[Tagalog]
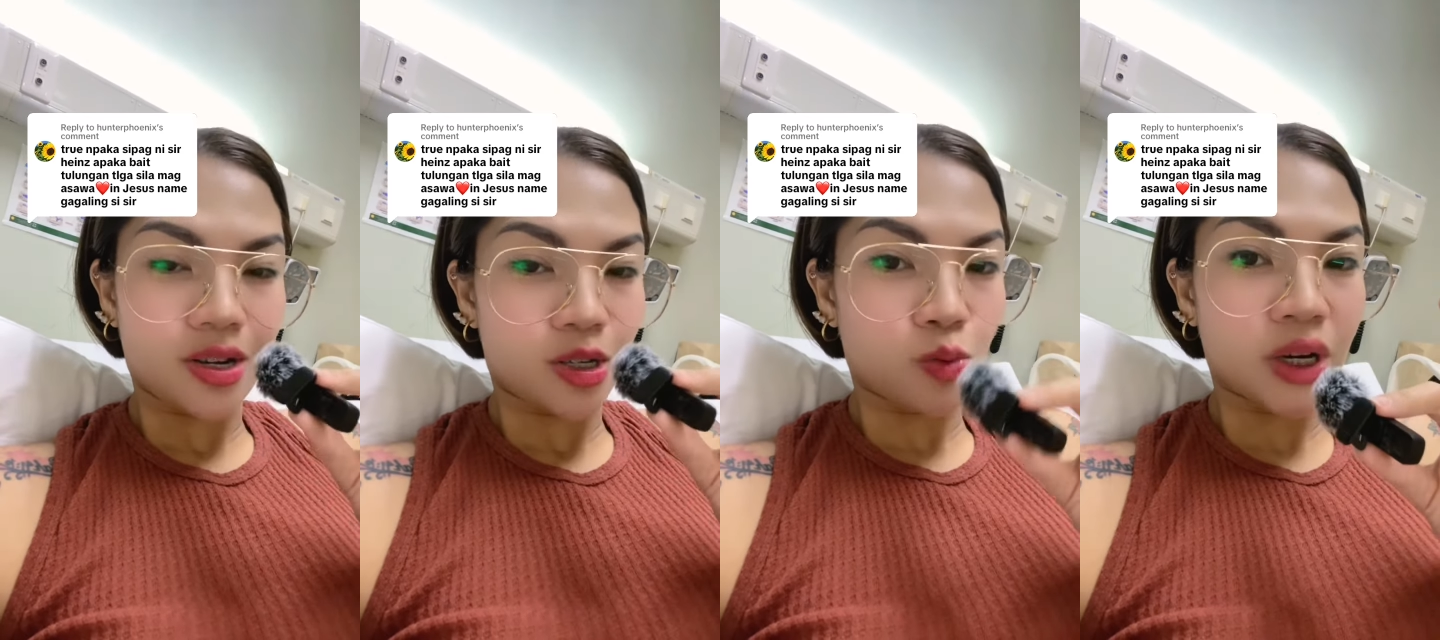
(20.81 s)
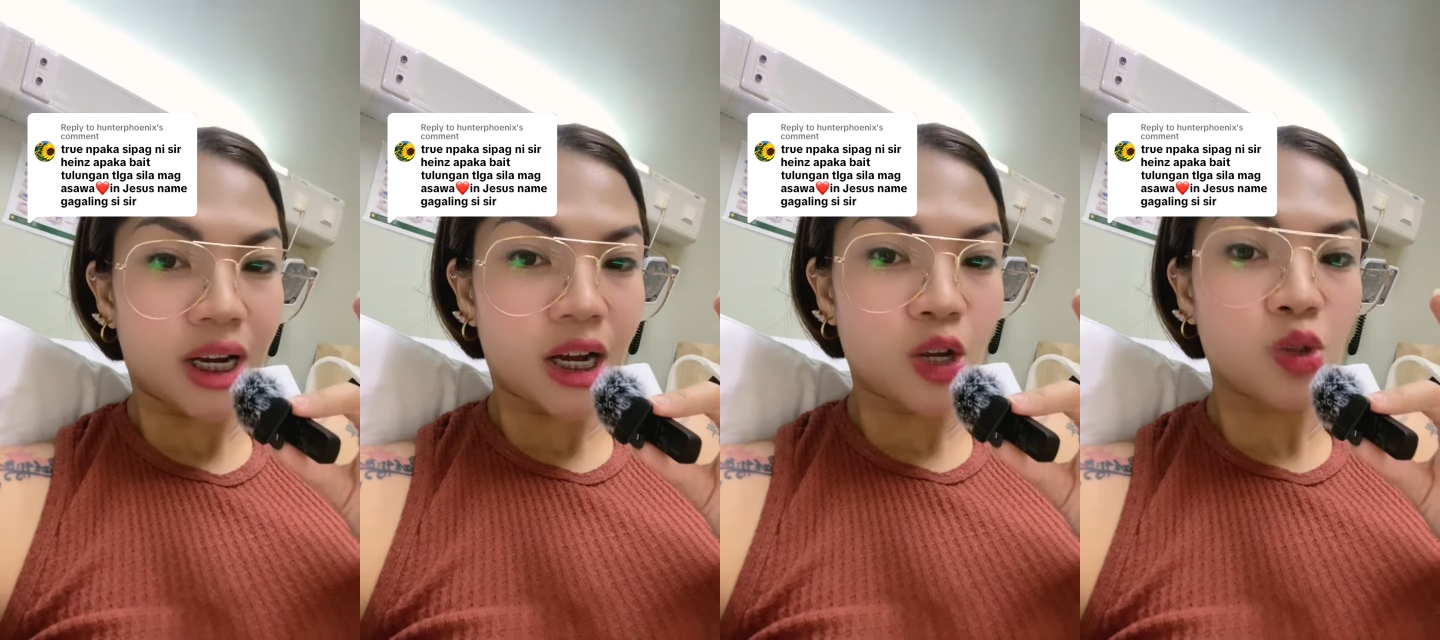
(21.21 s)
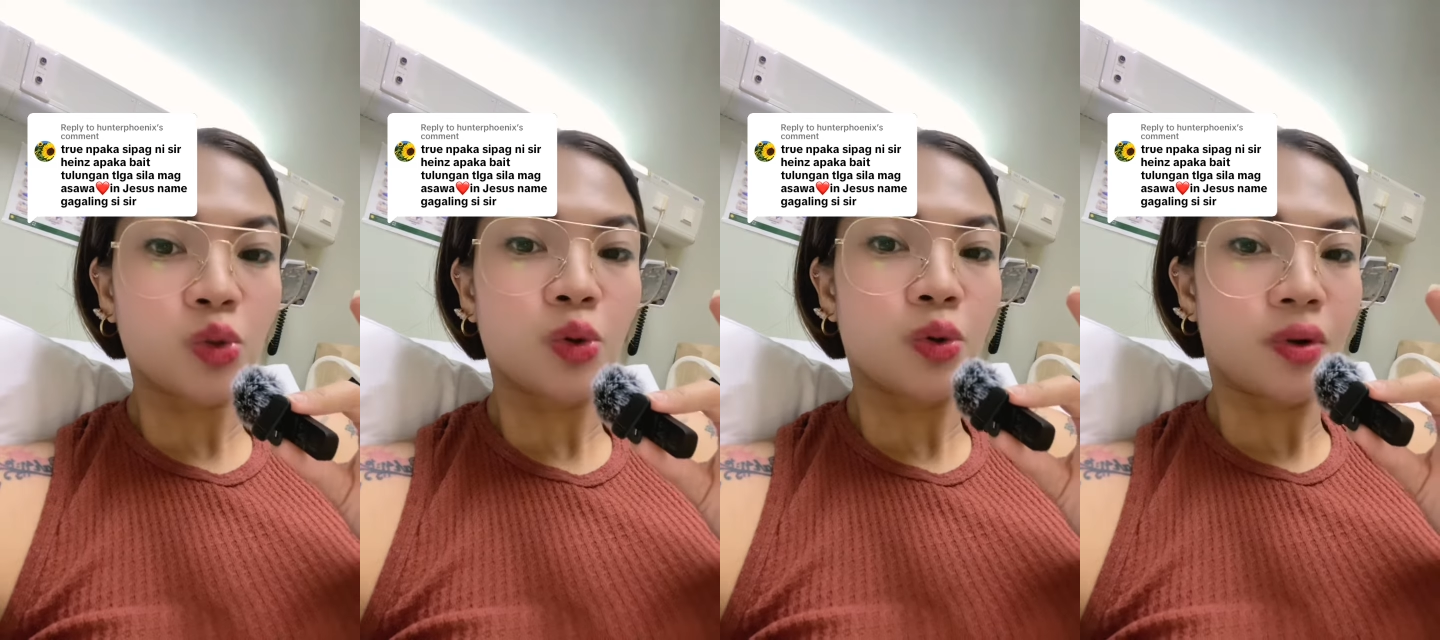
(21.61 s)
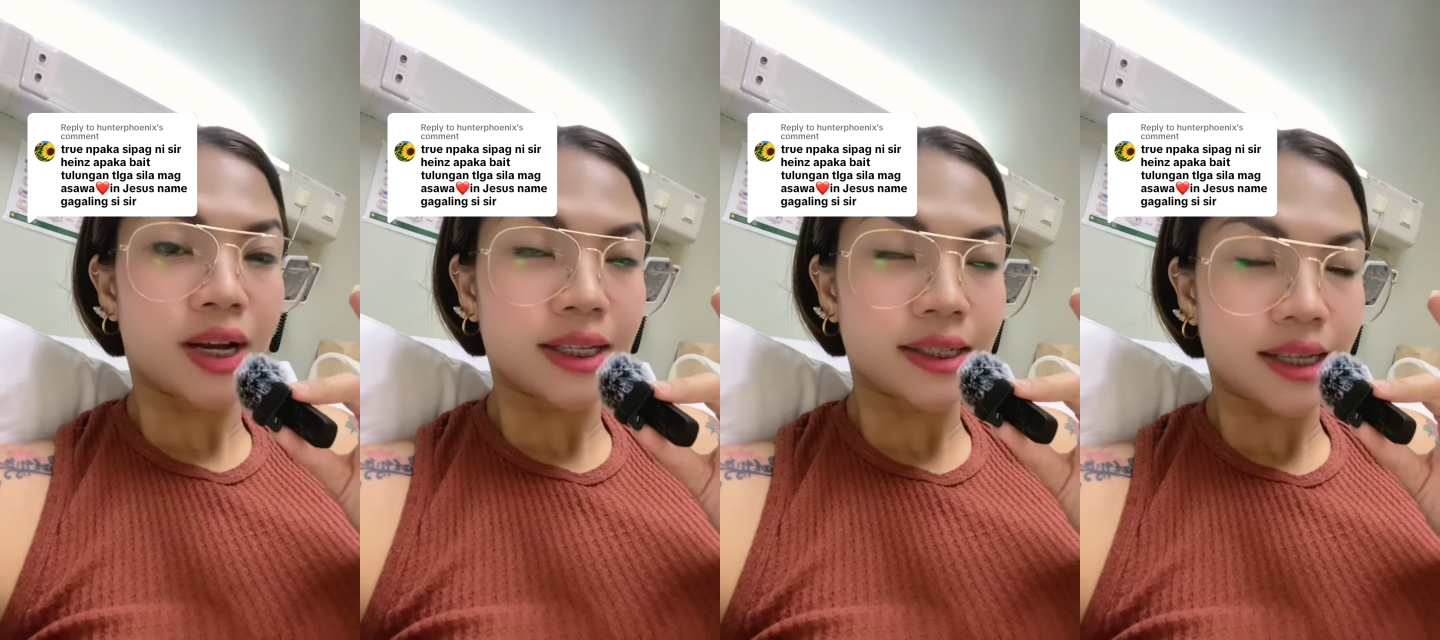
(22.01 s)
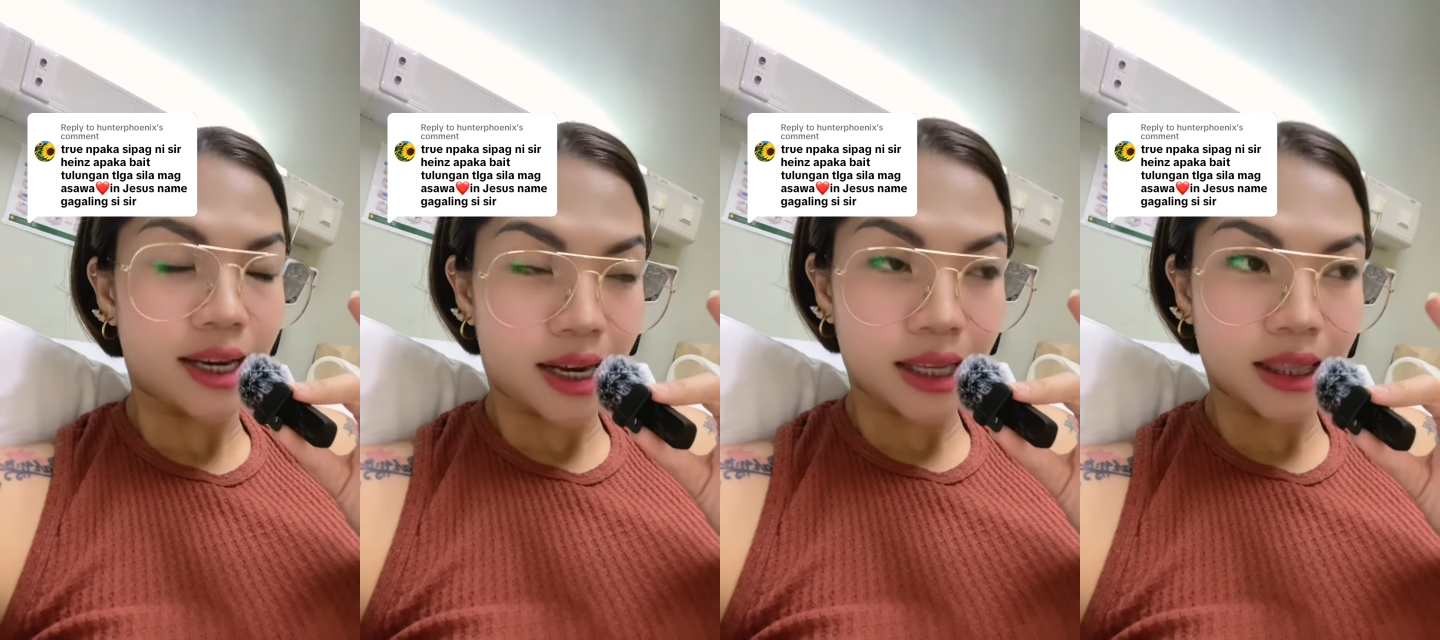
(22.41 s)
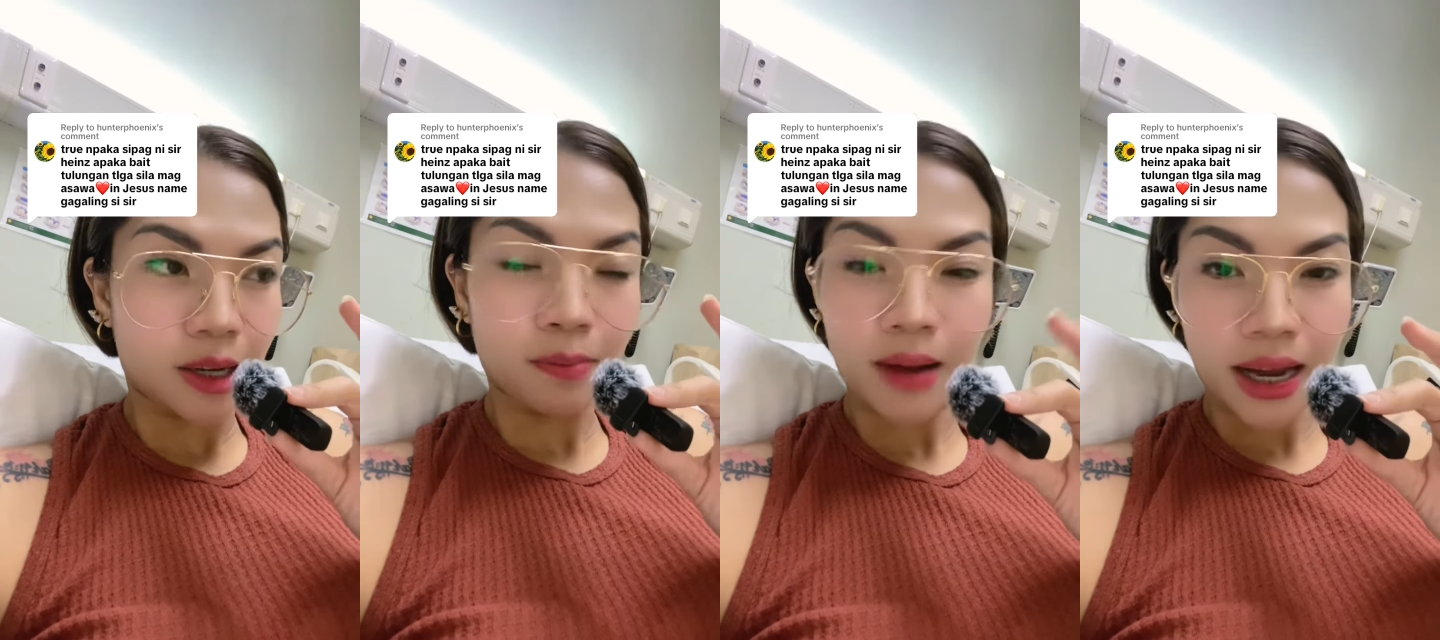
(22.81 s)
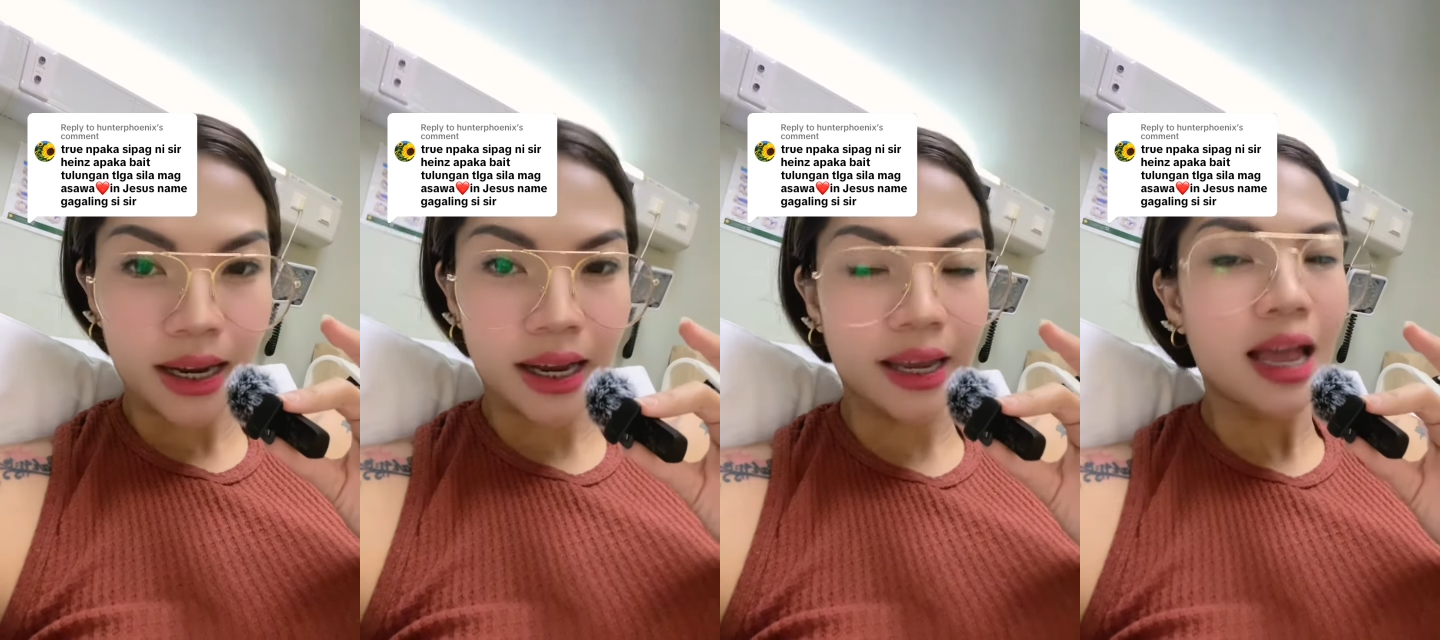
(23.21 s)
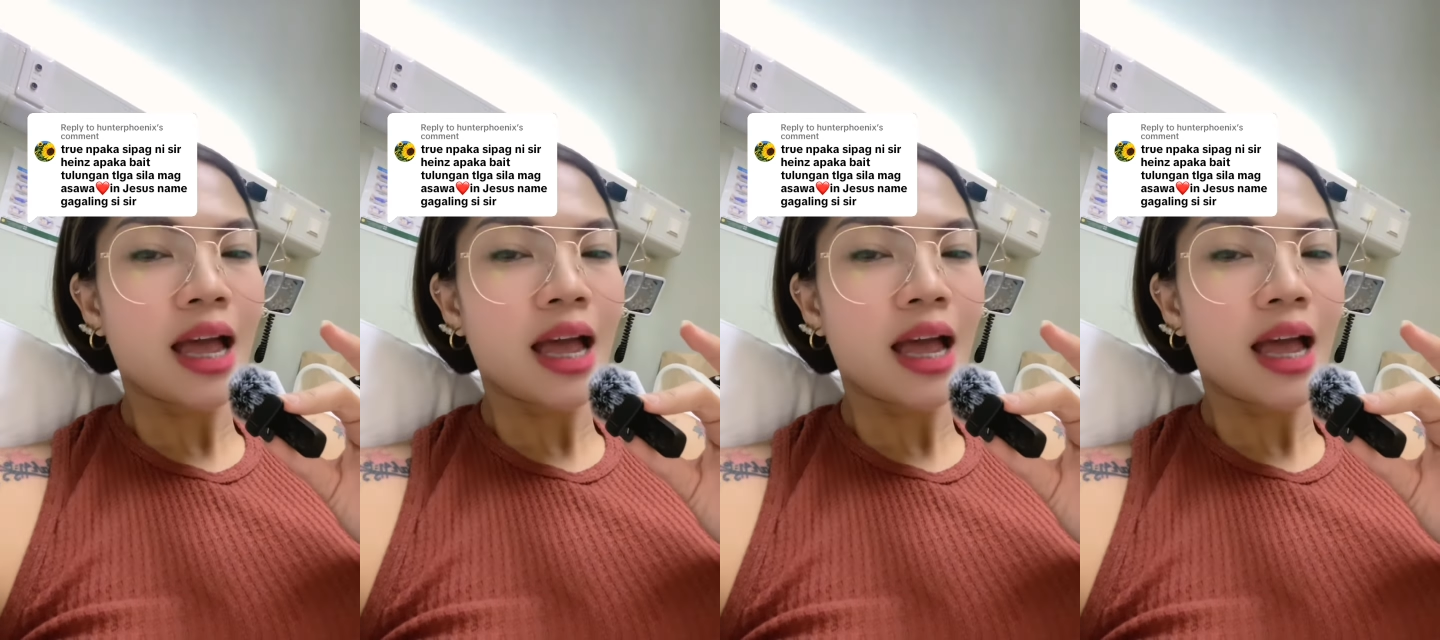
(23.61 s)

aswa na kayo tulungan sa lahat ng bagay.